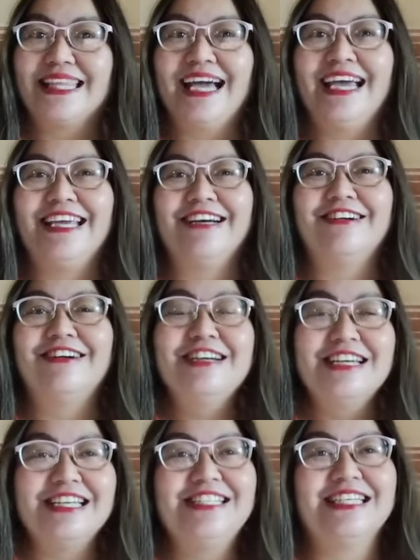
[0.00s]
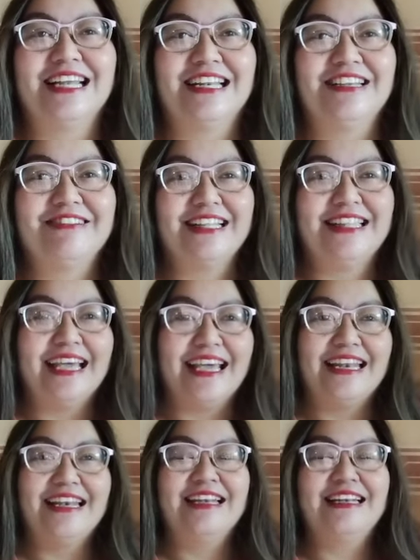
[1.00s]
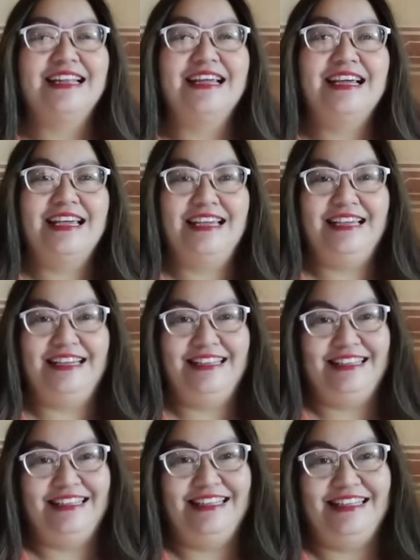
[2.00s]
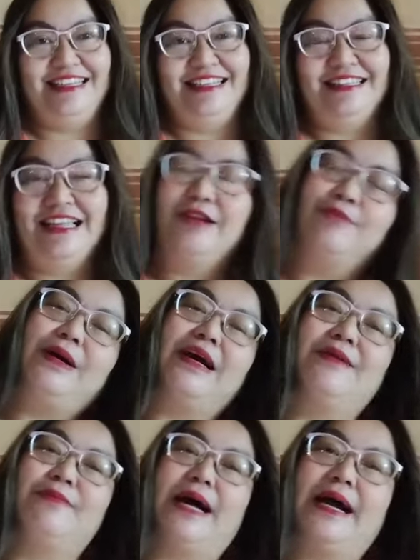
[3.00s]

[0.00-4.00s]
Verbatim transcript: kayo. I-share nyo na din. And ano pa nga ba?